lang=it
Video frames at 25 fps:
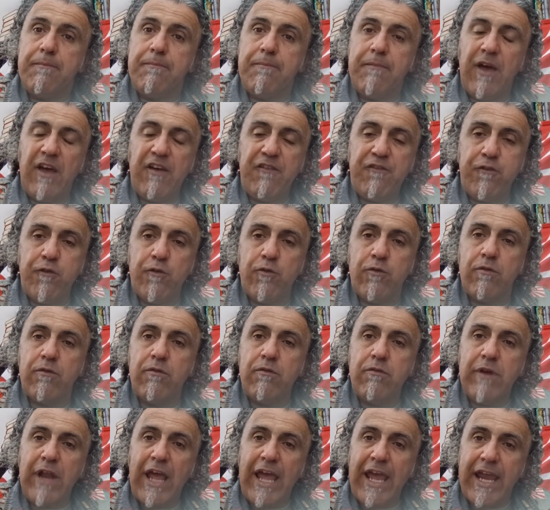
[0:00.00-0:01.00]
ma fu
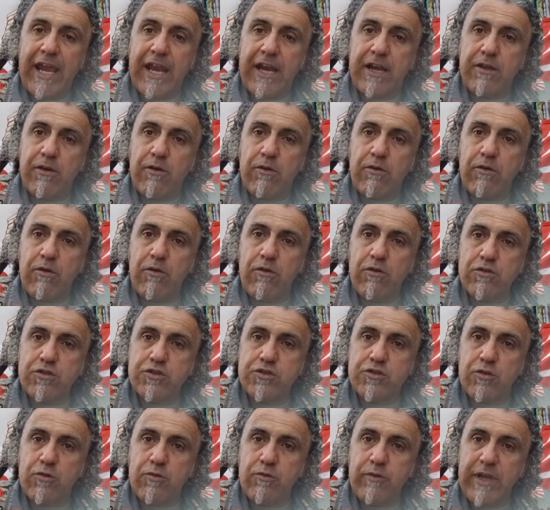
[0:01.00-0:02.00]
un aereo
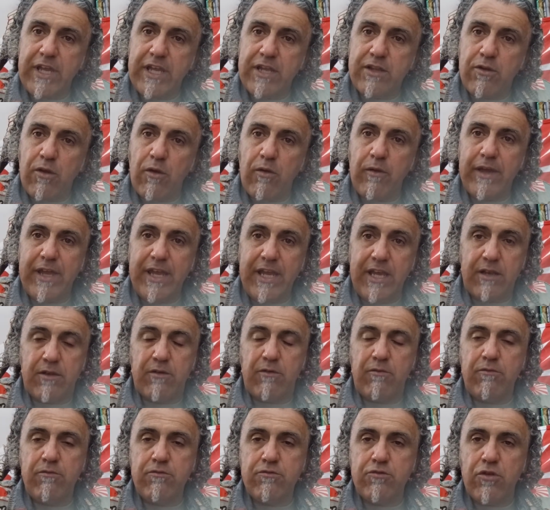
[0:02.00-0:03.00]
costruito
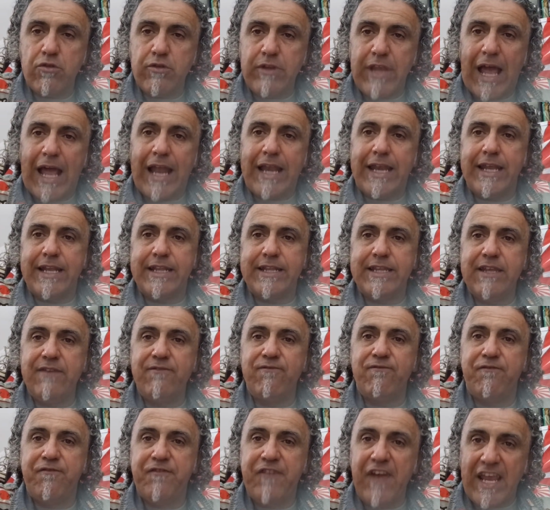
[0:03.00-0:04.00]
in un totale
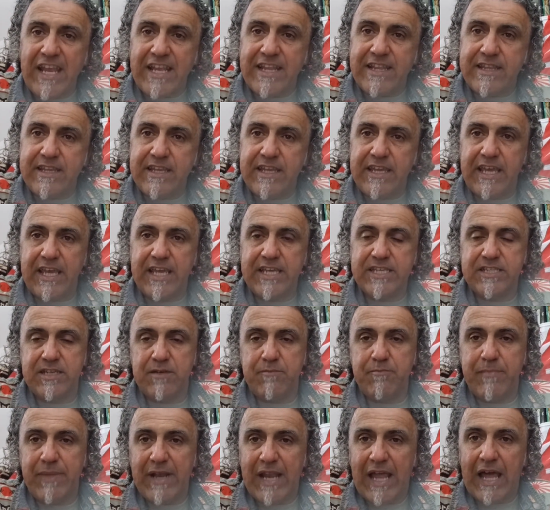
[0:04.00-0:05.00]
di 20
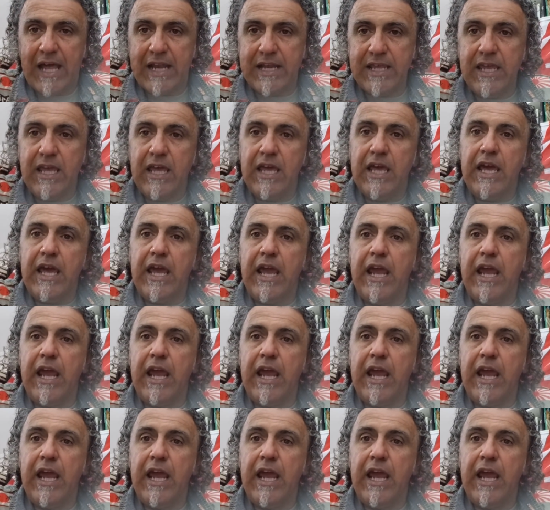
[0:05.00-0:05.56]
esemplari